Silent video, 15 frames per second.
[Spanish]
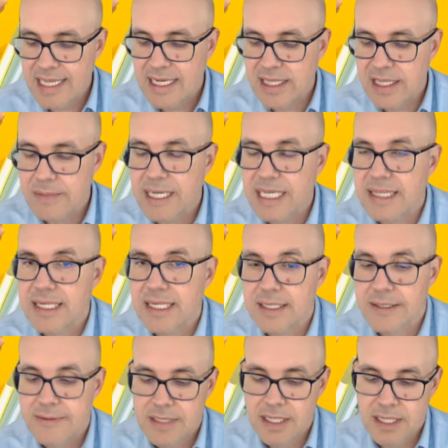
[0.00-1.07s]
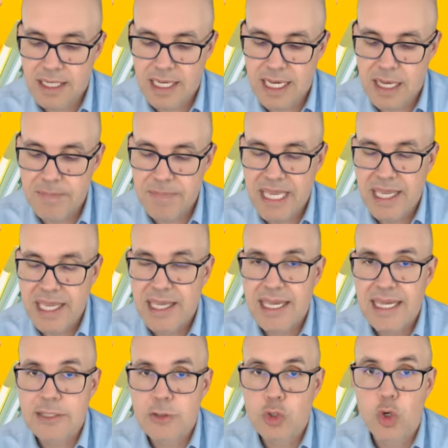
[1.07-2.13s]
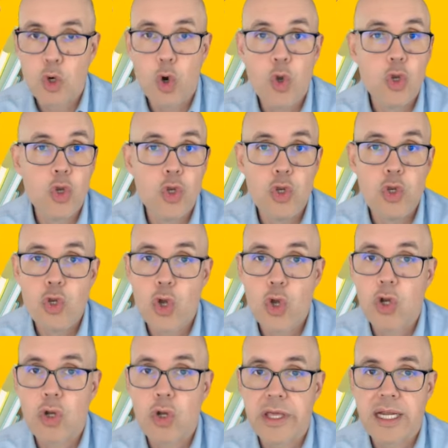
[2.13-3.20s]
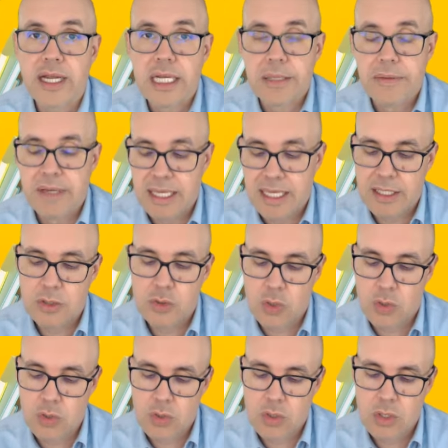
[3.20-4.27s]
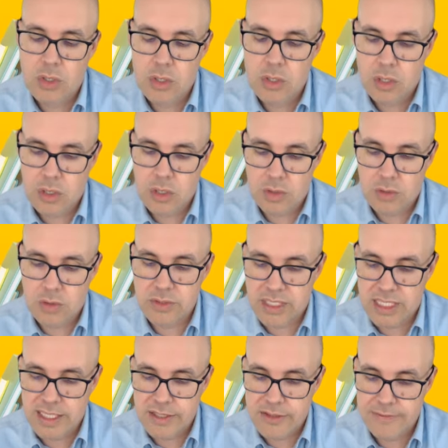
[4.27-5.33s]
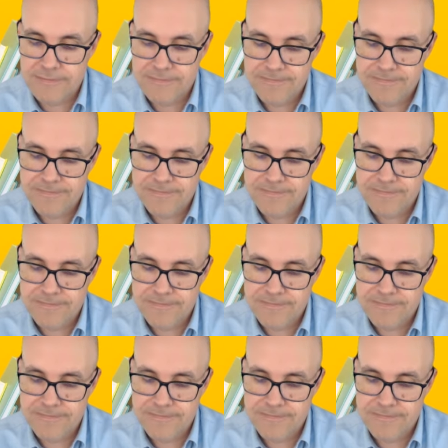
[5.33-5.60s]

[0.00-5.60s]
y la demanda. La B, eso no lo describe, es todo lo contrario.